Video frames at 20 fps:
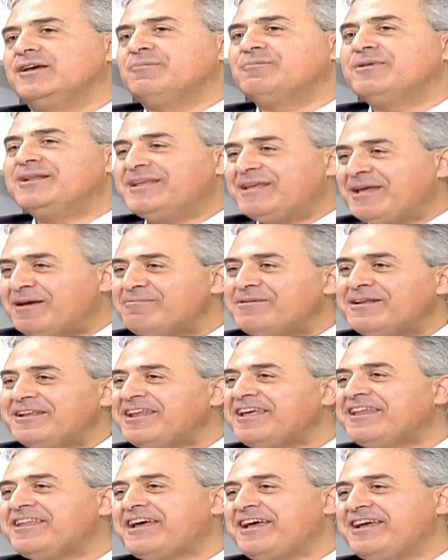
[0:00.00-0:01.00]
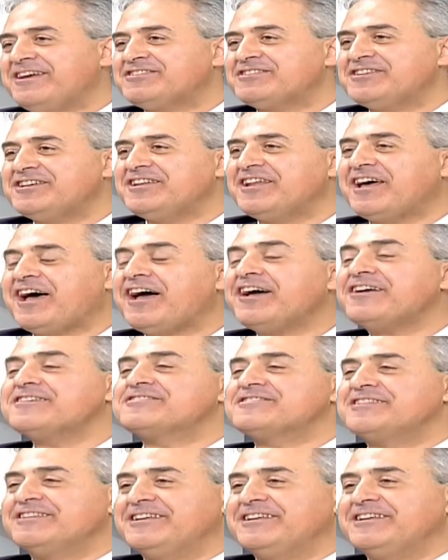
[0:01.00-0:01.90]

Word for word: بالايام اللي نحن عايشينها عكس